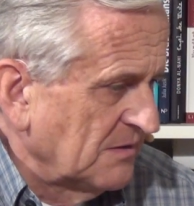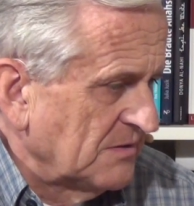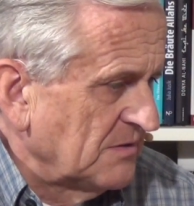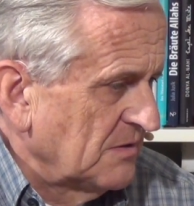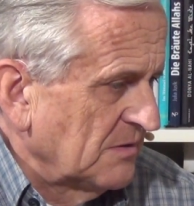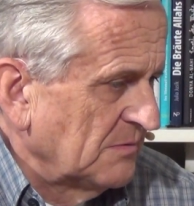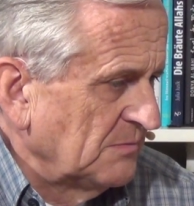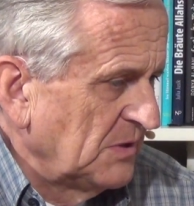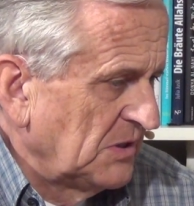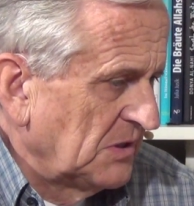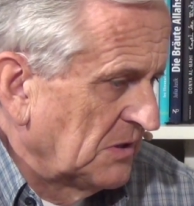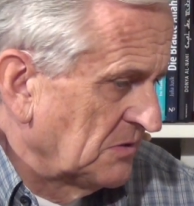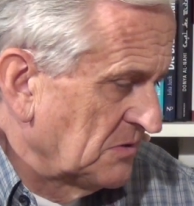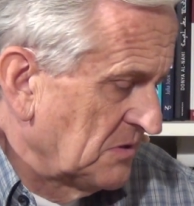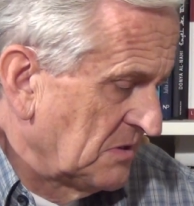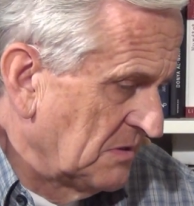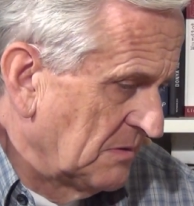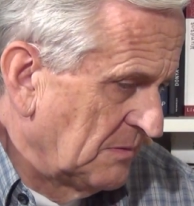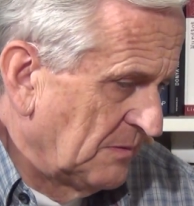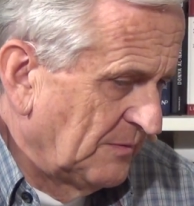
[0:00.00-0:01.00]
also mit
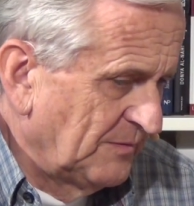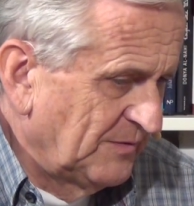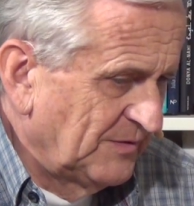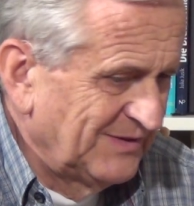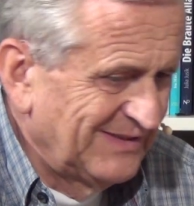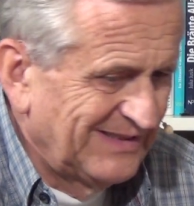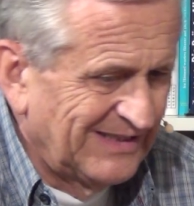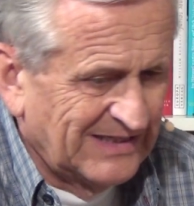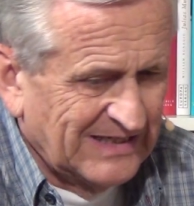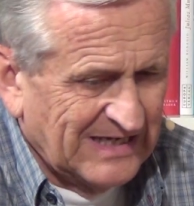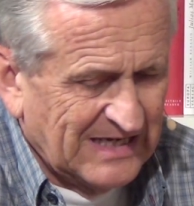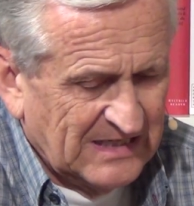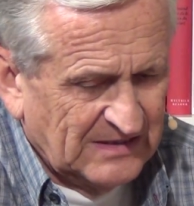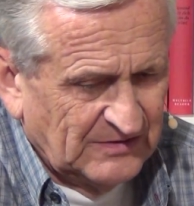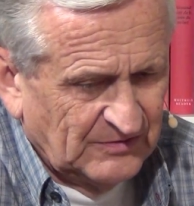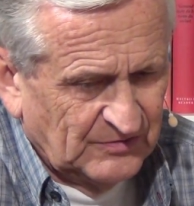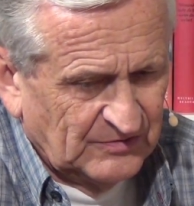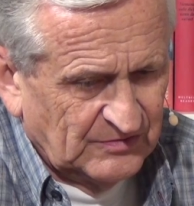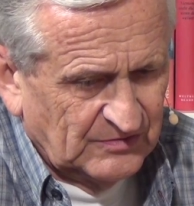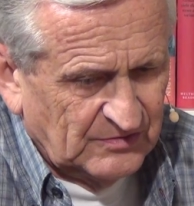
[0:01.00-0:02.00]
Ausnahme von
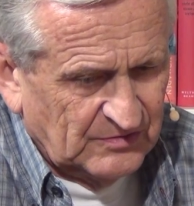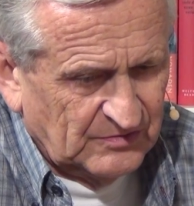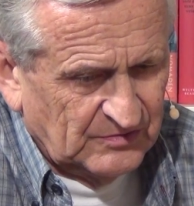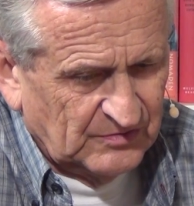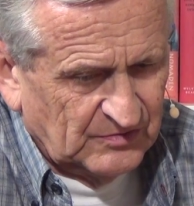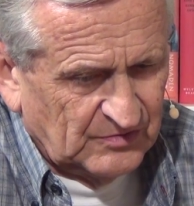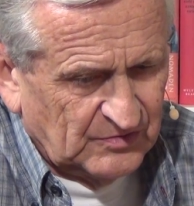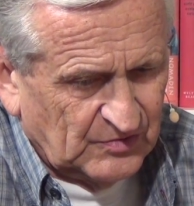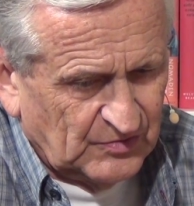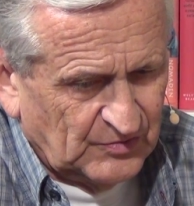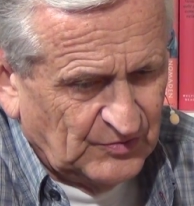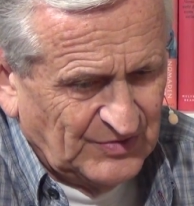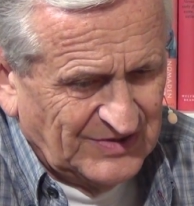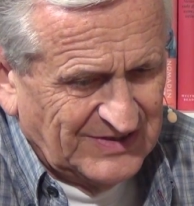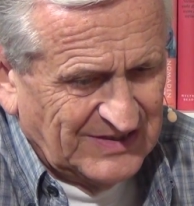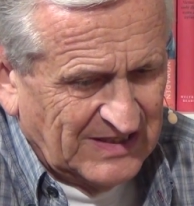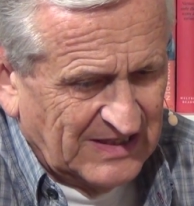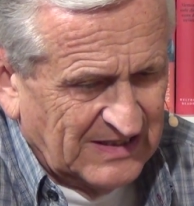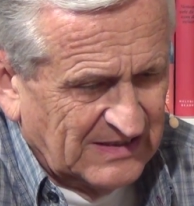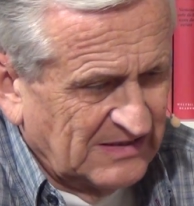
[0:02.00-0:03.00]
Iran und, und
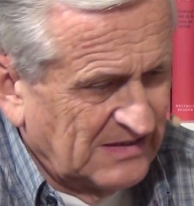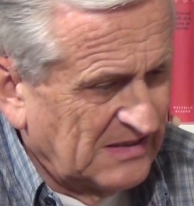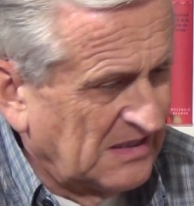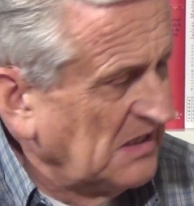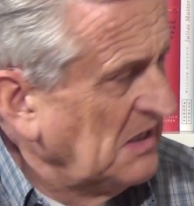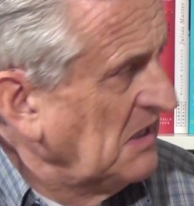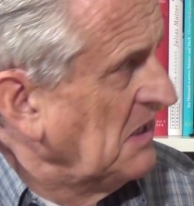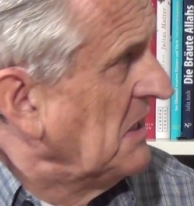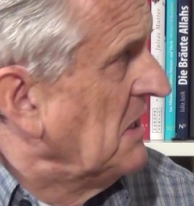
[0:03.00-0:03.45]
Russland